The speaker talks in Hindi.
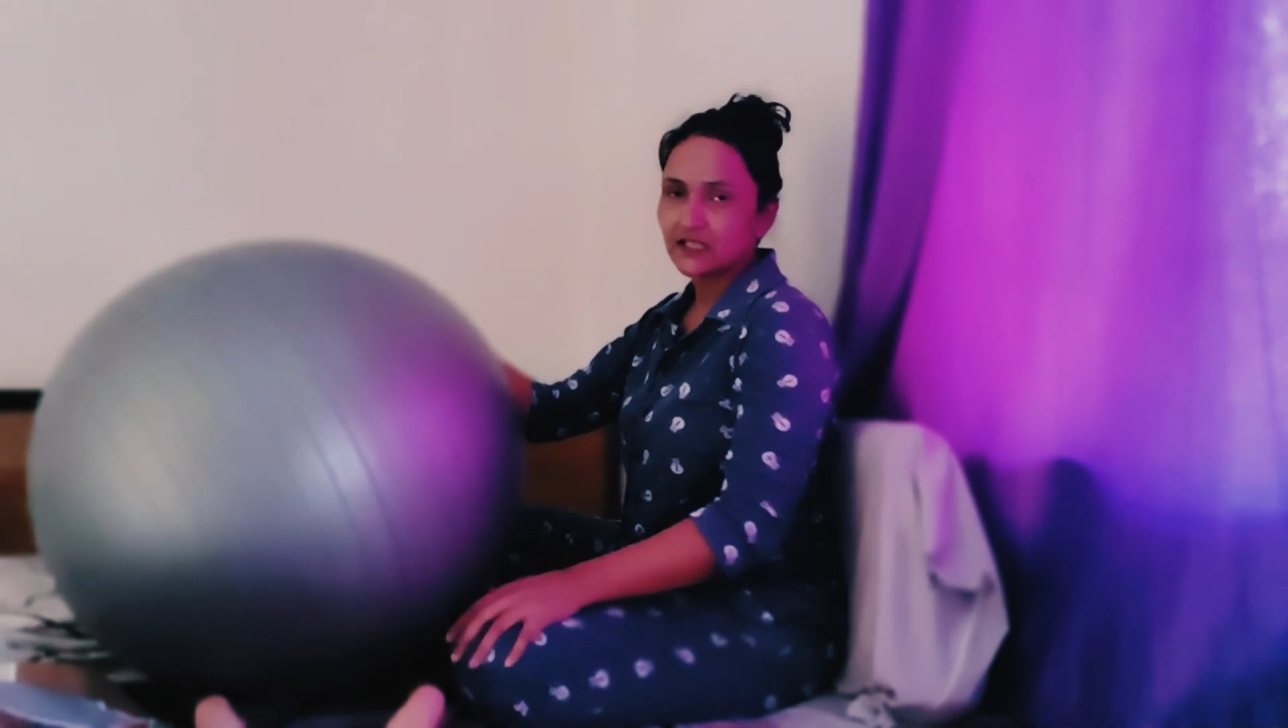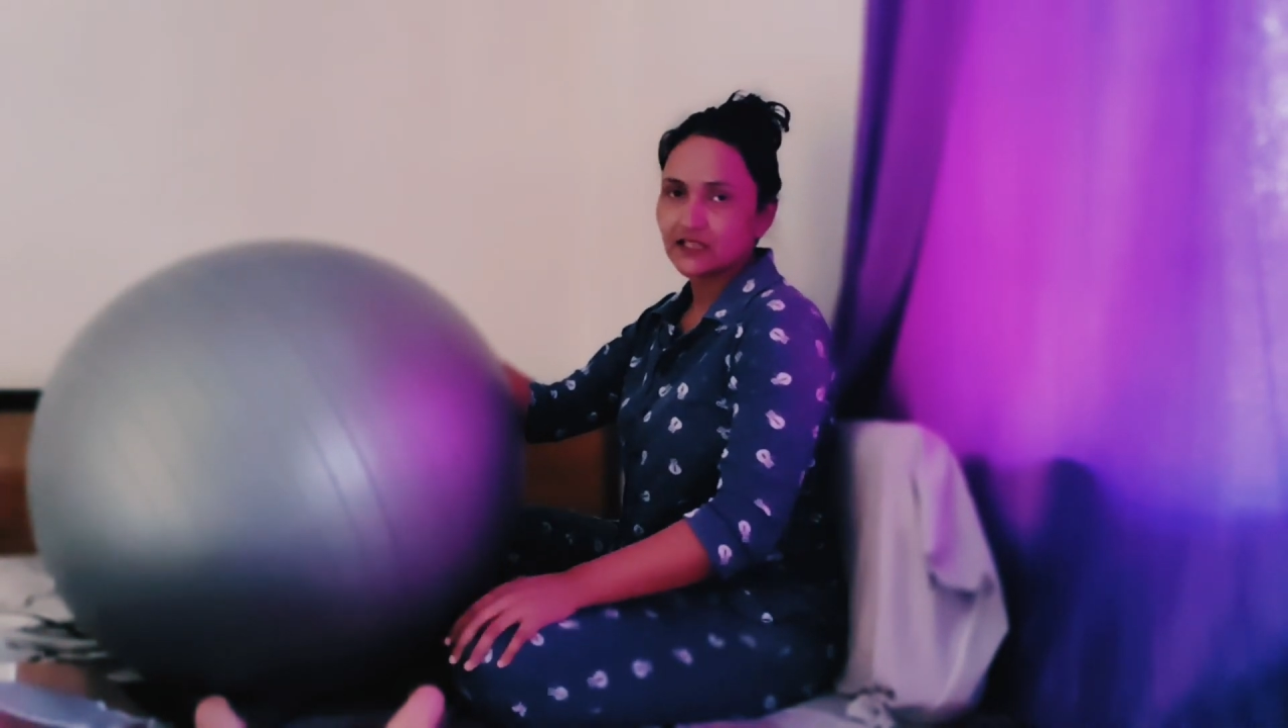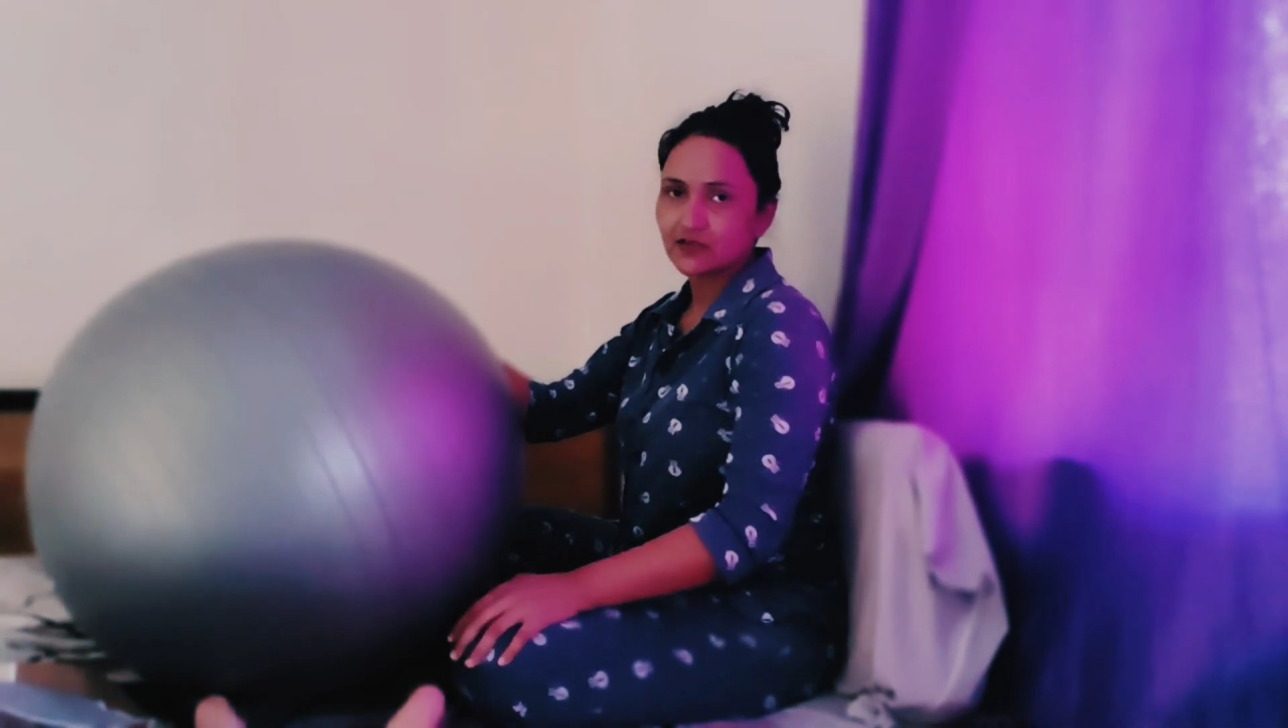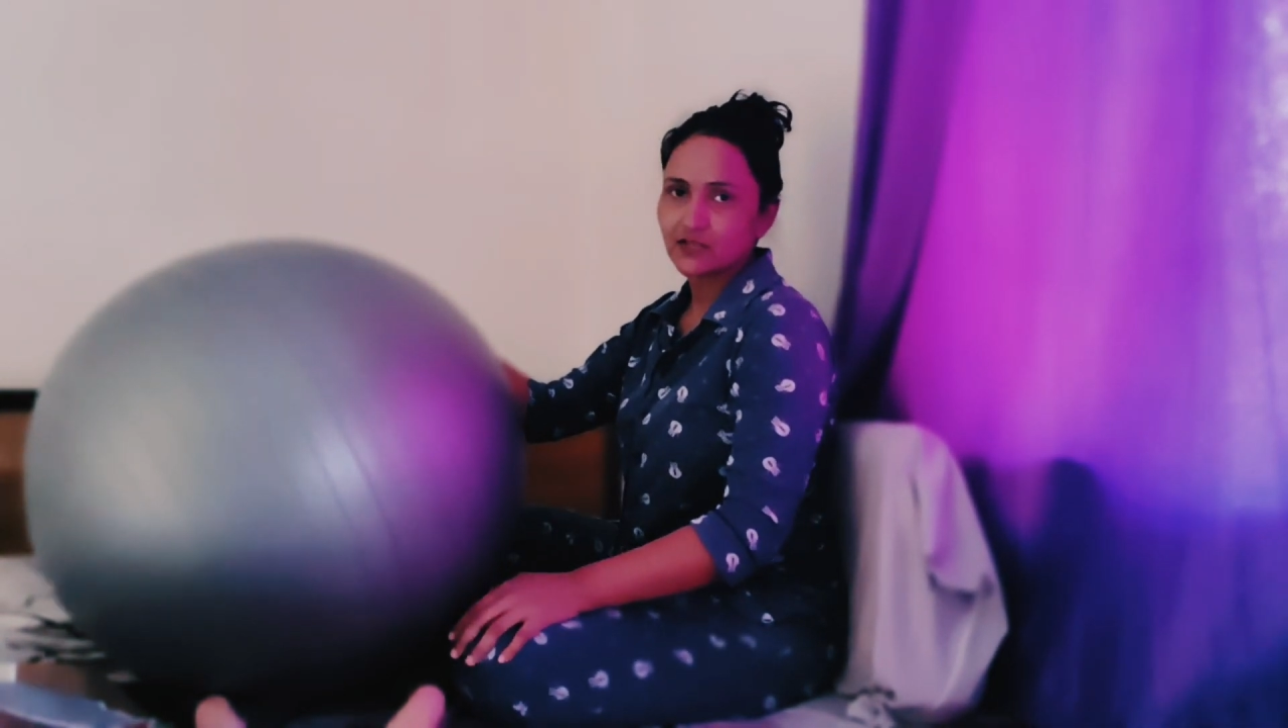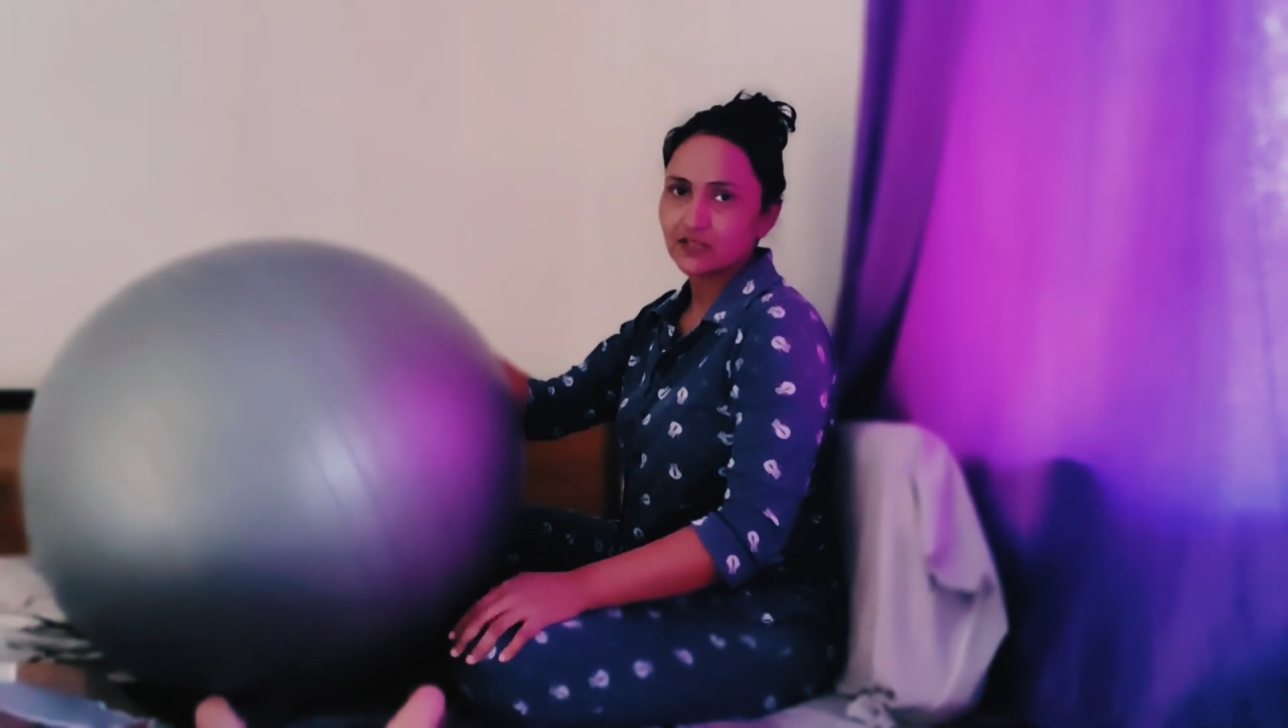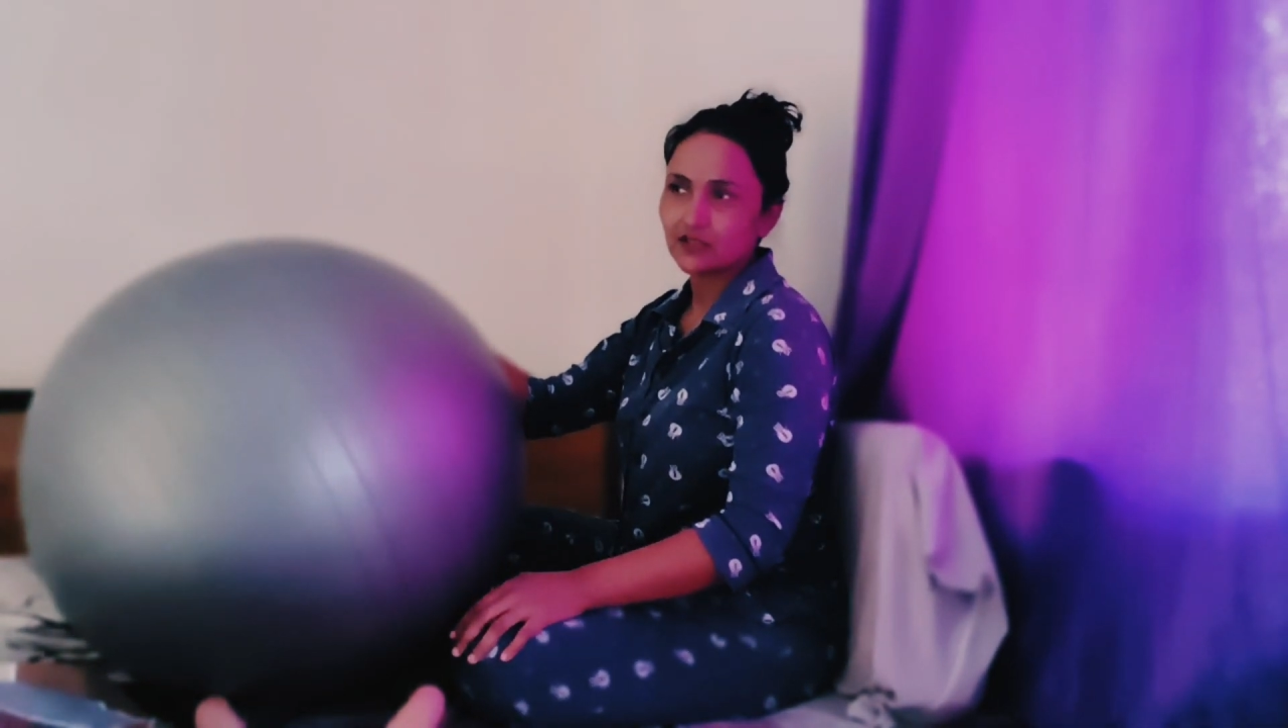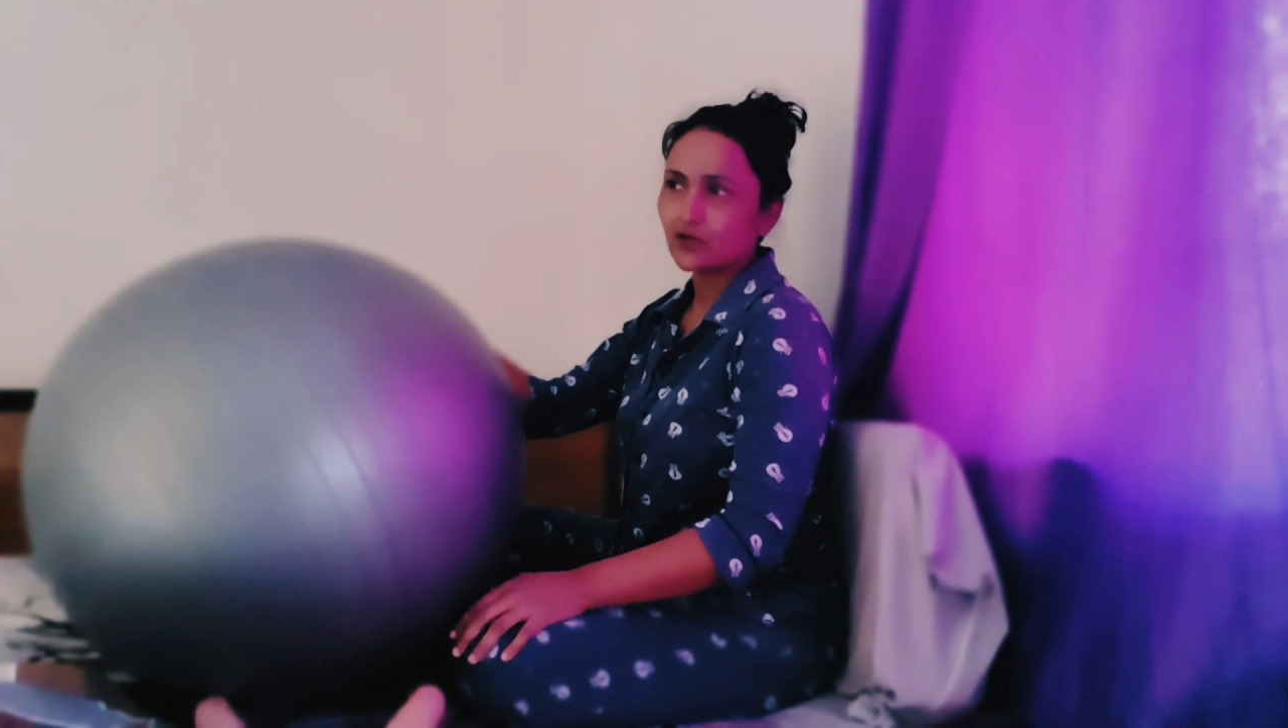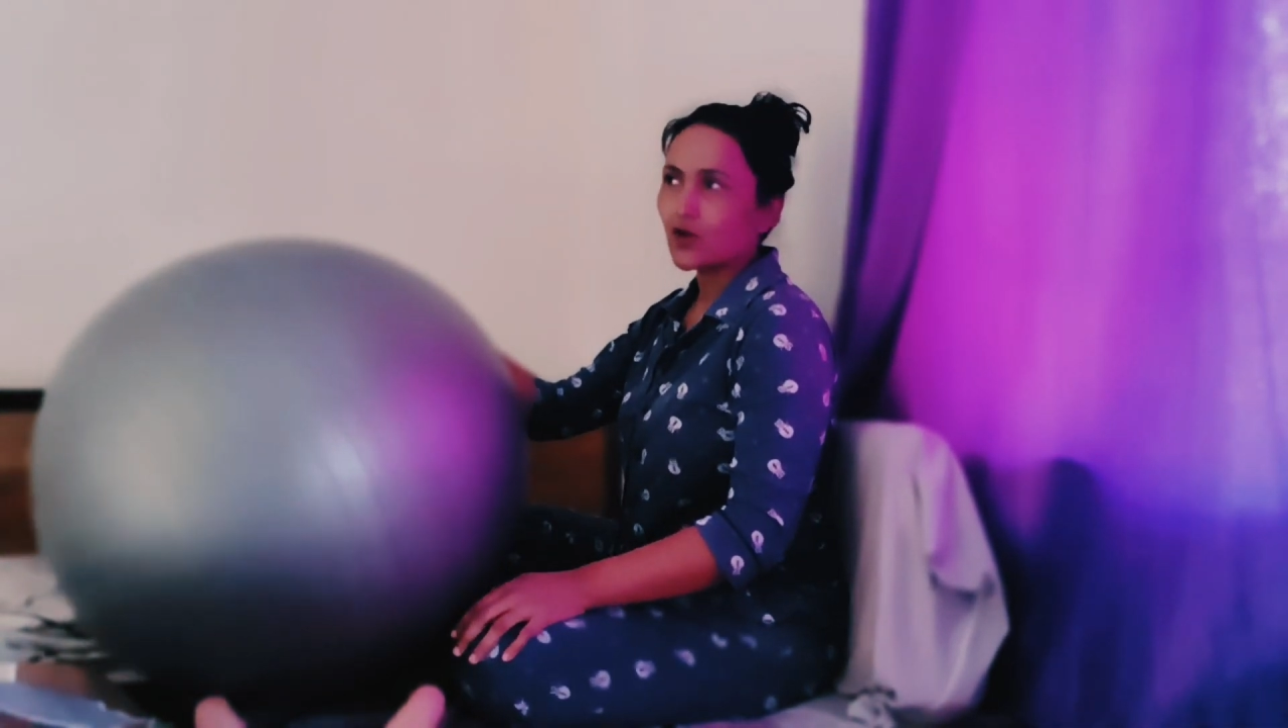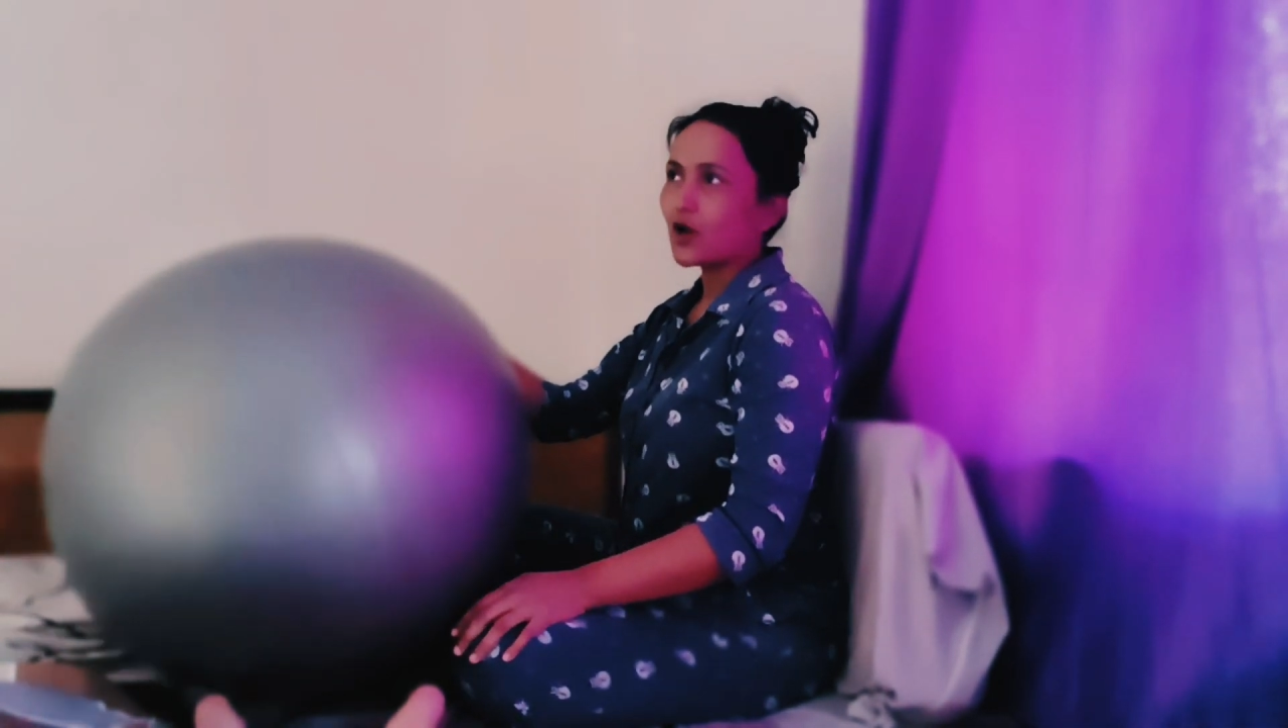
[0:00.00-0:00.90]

के लिए सुलाती हूँ